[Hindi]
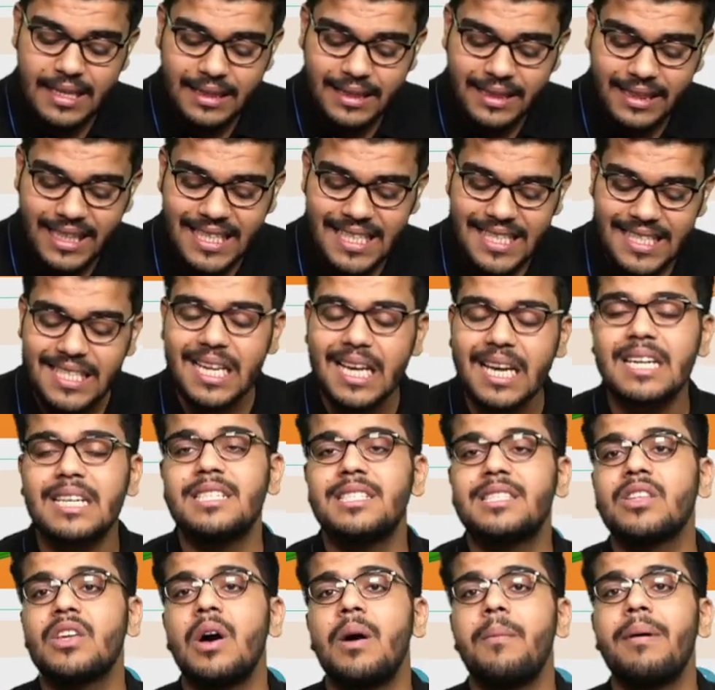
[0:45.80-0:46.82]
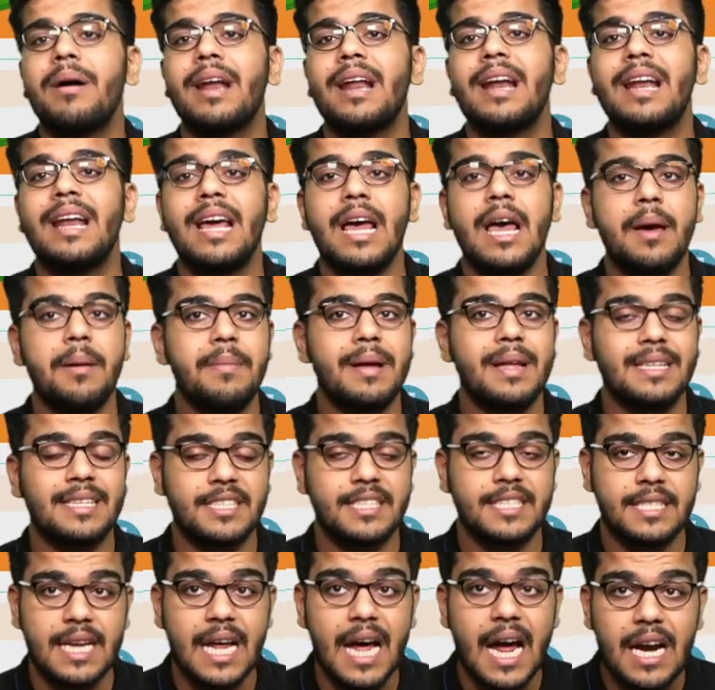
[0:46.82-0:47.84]
30 अगस्त को हमारा नया बैच
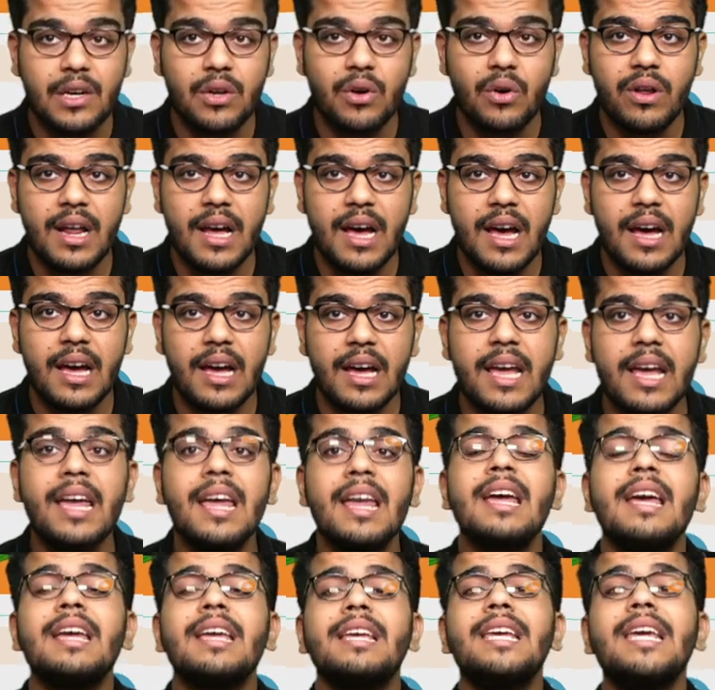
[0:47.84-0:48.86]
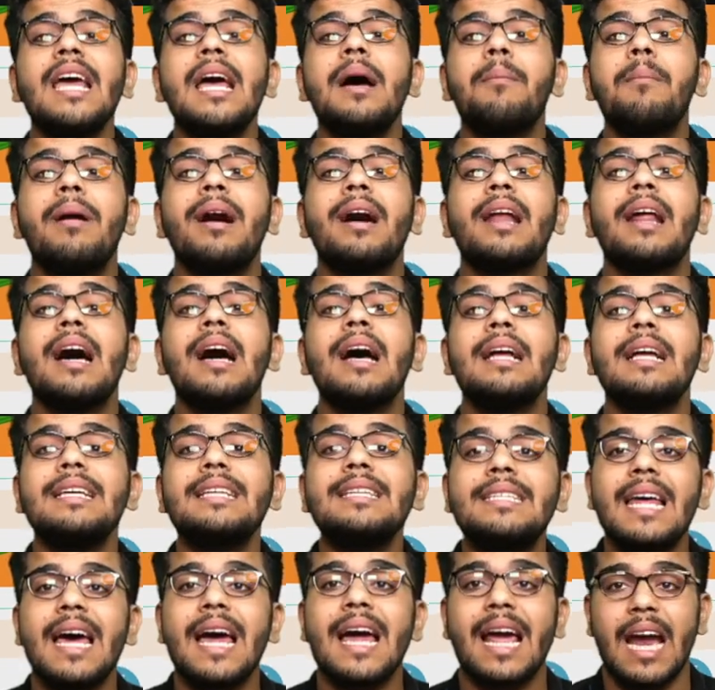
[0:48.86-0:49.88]
स्टार्ट हो रहा है ये हमारा इस
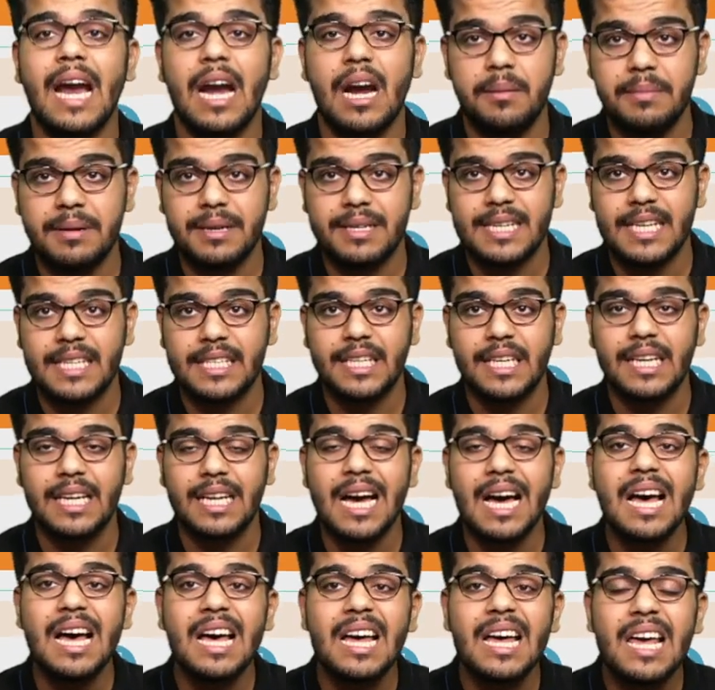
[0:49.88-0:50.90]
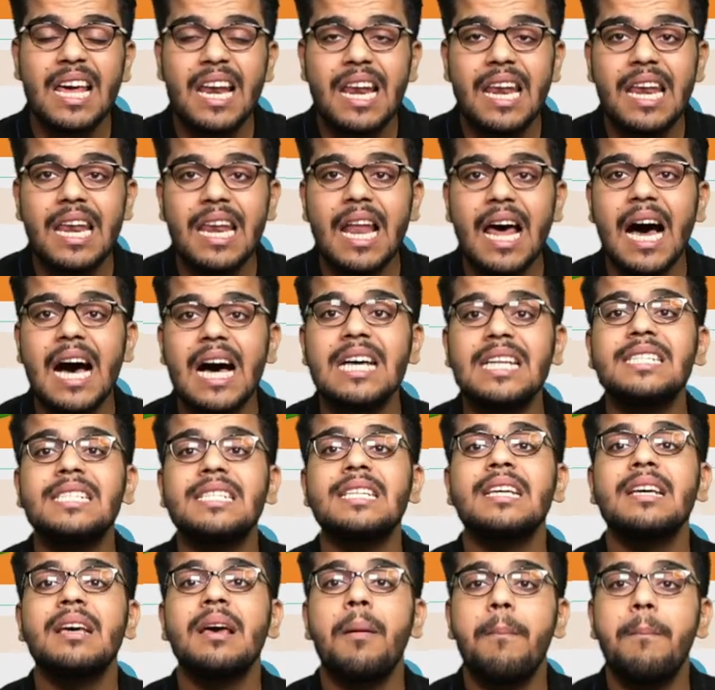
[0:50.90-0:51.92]
एकेडमिक सेशन का लास्ट
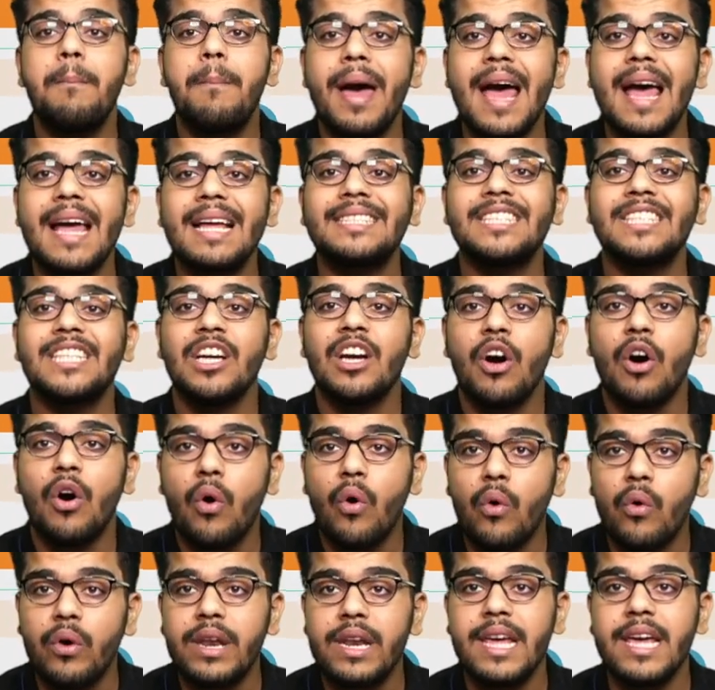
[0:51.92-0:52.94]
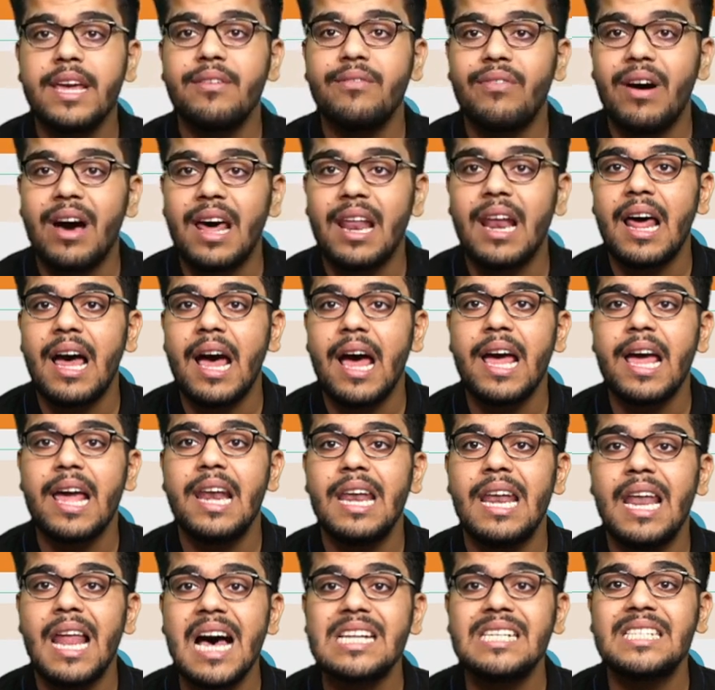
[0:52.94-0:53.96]
बैच होने वाला है
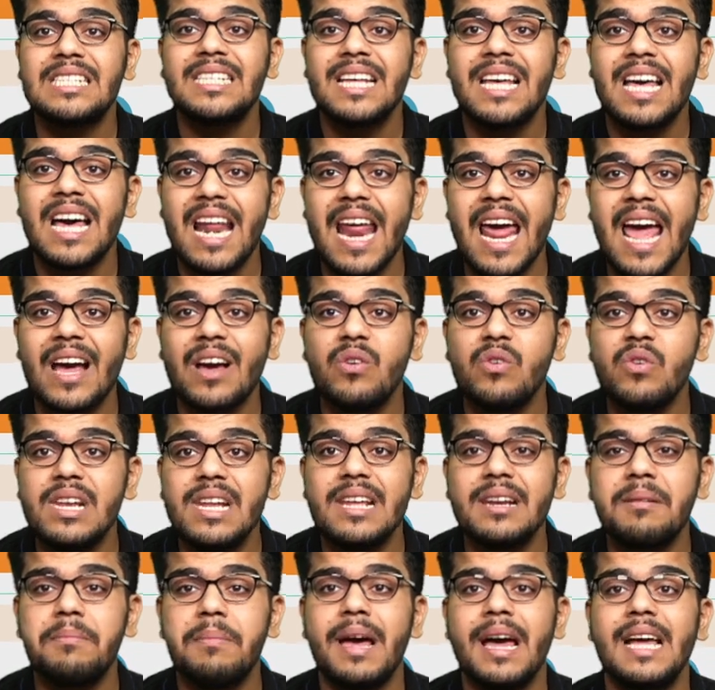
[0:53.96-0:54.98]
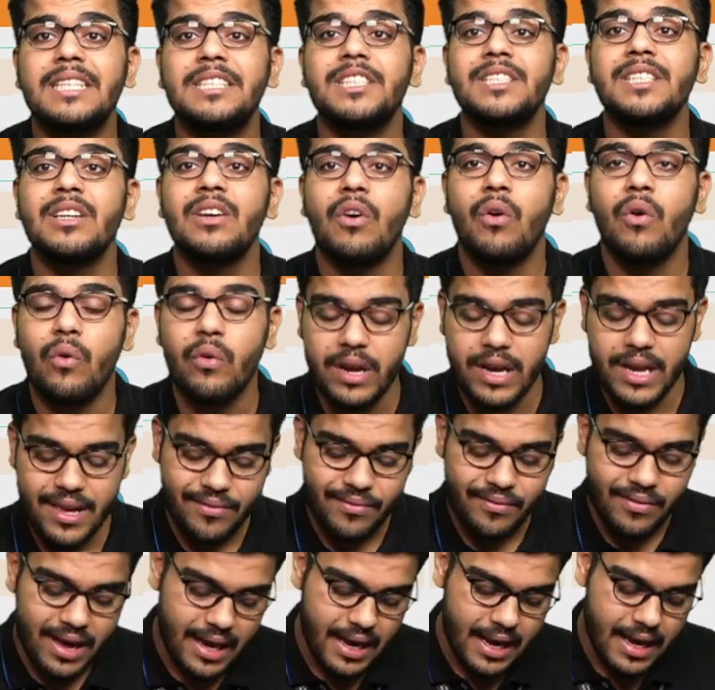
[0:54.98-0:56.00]
लास्ट रेगुलर बैच होने
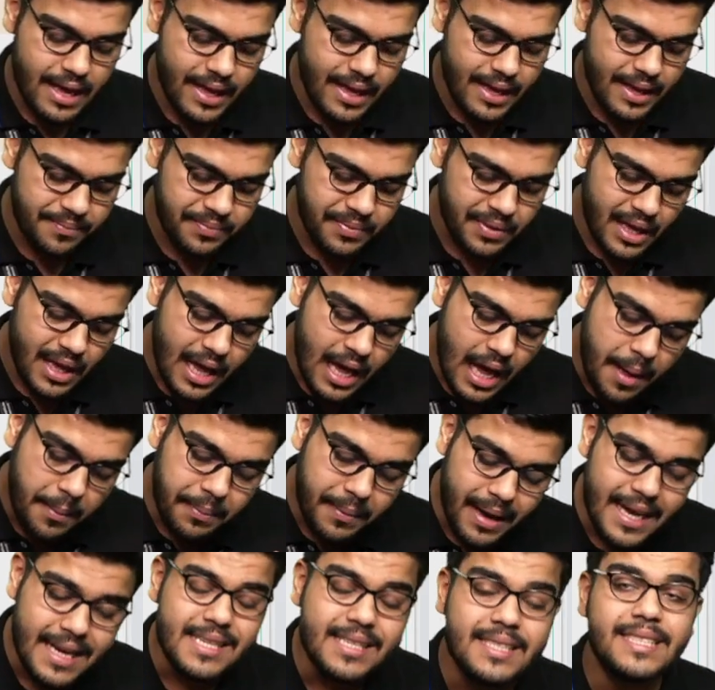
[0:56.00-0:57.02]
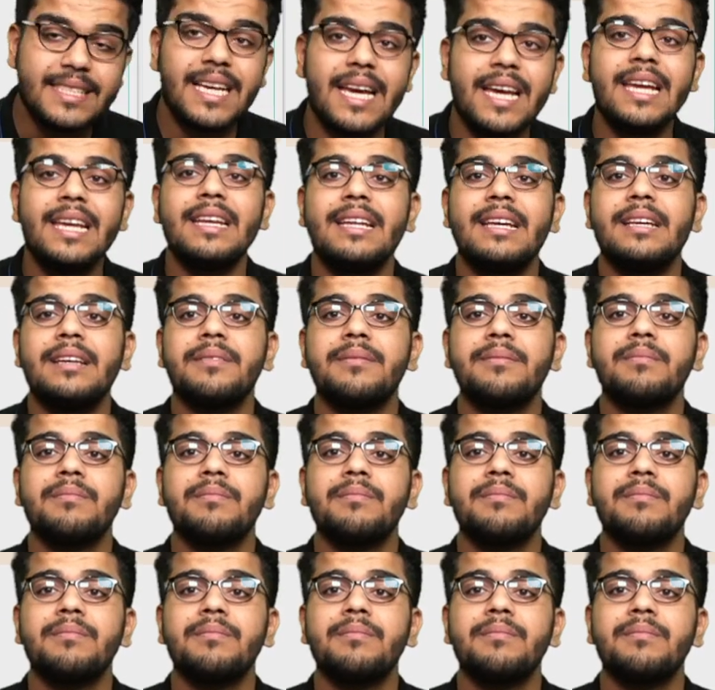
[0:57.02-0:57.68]
वाला है अब गाइज यही नहीं